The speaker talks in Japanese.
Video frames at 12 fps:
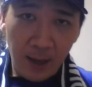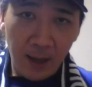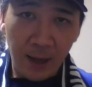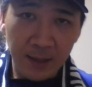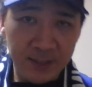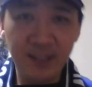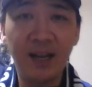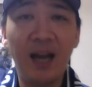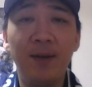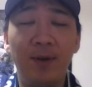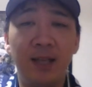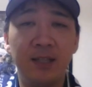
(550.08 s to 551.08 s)
次
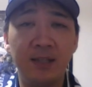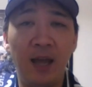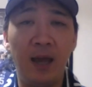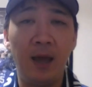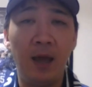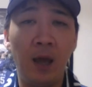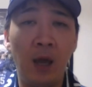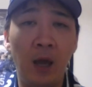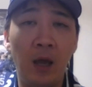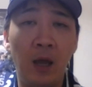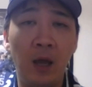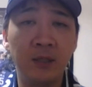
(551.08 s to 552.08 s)
回はですね、
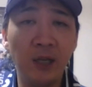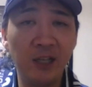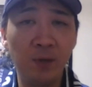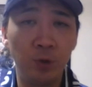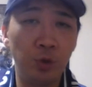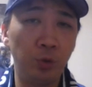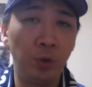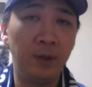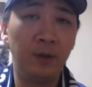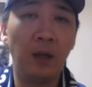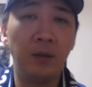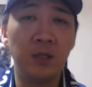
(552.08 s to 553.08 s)
さっきもちょっと言っ
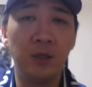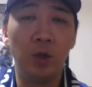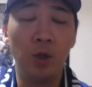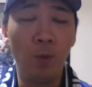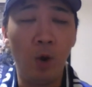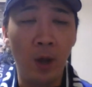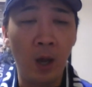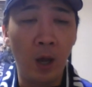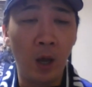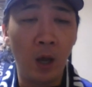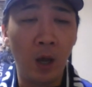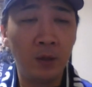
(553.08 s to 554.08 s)
たんですけども、
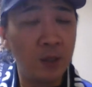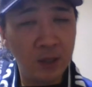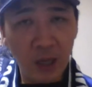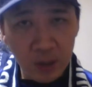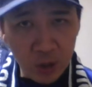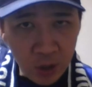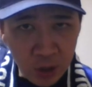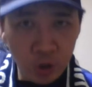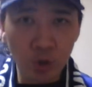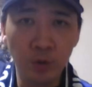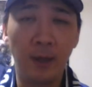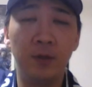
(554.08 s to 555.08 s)

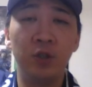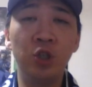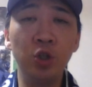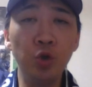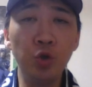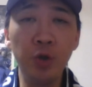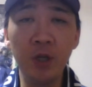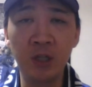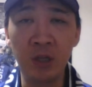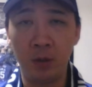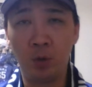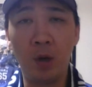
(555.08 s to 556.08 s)
2020年中
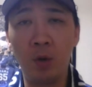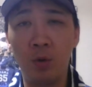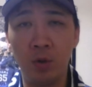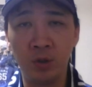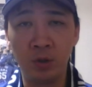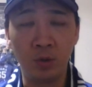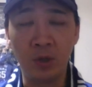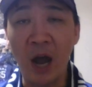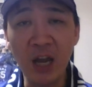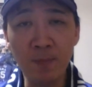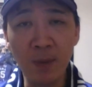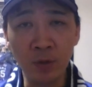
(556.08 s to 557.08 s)
日ドラゴンズ開
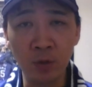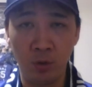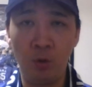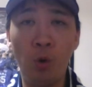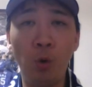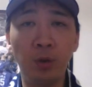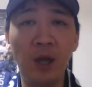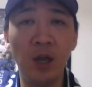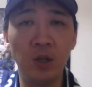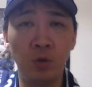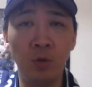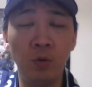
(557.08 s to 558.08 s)
幕
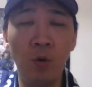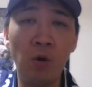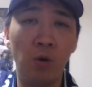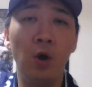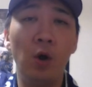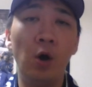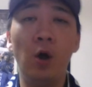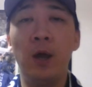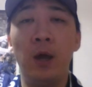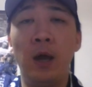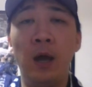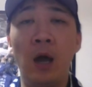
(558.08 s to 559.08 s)
ローテーションを、
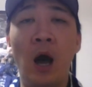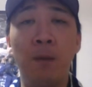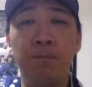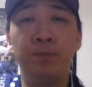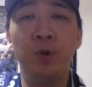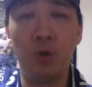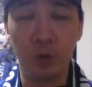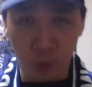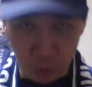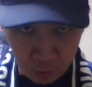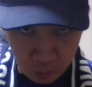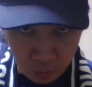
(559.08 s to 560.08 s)
発表す
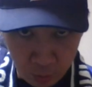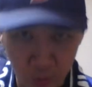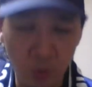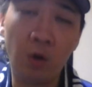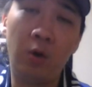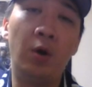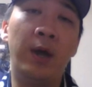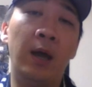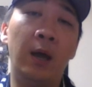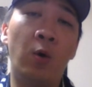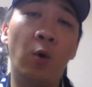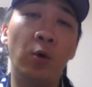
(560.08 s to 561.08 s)
るの、
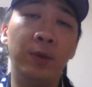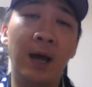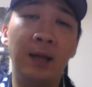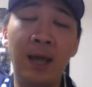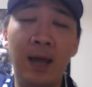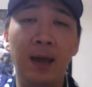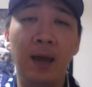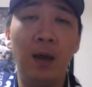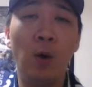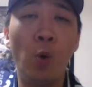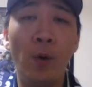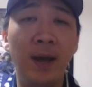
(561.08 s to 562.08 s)
コーナーで
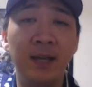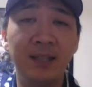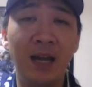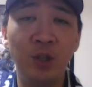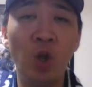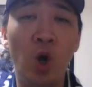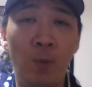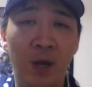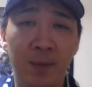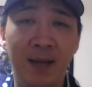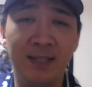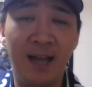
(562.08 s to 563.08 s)
お会いしたいと思い
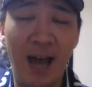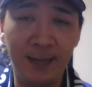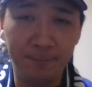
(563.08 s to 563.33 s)
ます。はい。